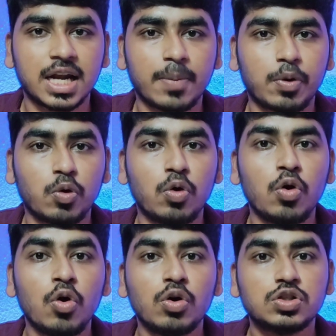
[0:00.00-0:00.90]
अंदर आपको
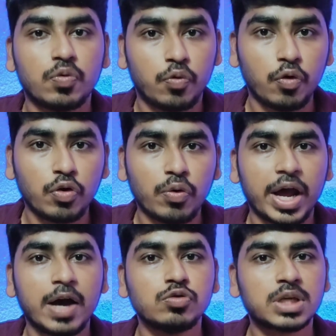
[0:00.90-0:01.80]
जो फोटो
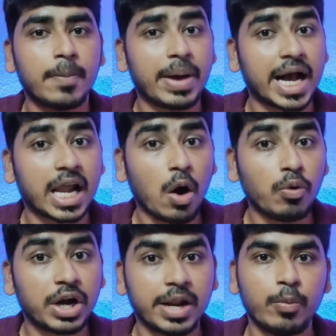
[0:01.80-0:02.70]
है उसका
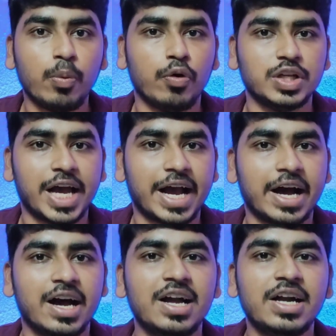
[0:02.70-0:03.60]
बैकग्राउंड रिमूव हो
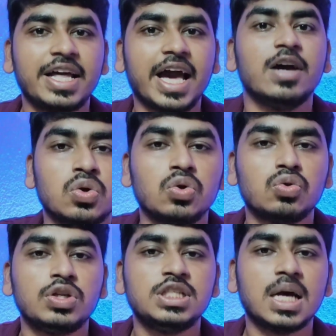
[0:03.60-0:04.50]
जाएगा ठीक है उस
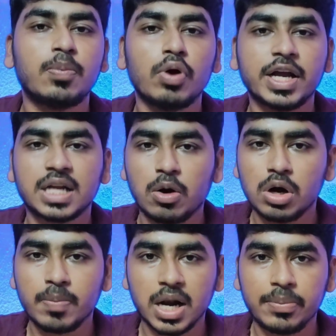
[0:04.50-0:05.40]
नीचे आपको एक
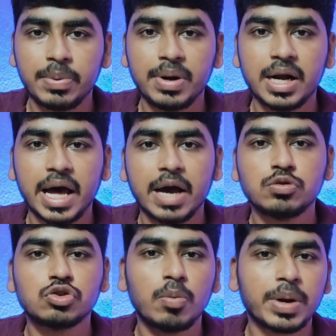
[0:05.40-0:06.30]
डाउनलोड बटन भी मिल रहा
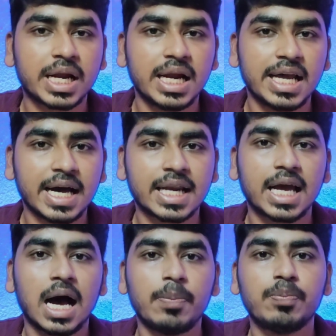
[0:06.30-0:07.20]
है उसके ऊपर क्लिक
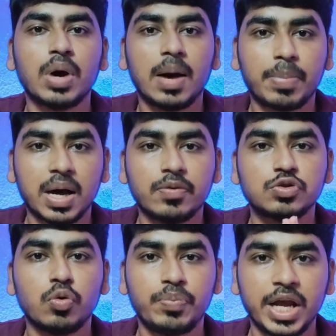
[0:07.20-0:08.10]
करके आप आपका
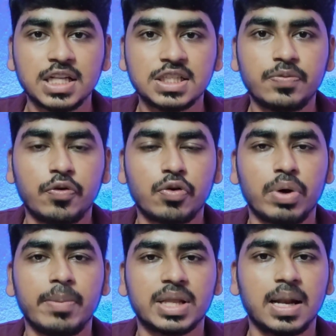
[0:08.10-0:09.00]
जो पीएनजी
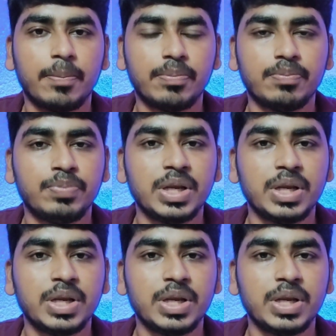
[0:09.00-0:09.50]
फोटो है मतलब